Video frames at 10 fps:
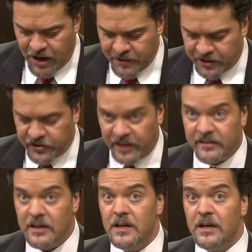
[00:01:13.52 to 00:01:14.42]
edeceğiz.
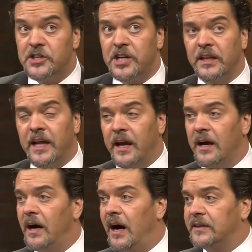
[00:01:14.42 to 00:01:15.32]
Bakalım. Şimdi
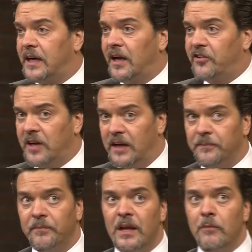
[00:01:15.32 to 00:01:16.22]
arkadaşlar
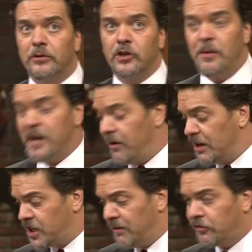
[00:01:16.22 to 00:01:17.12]
programın
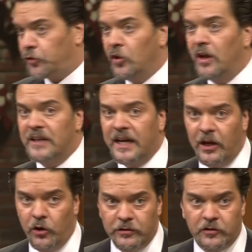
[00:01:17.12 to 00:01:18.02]
yavaş yavaş sonlarına
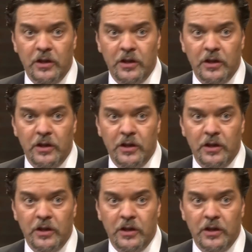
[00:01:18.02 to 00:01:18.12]
geliyoruz.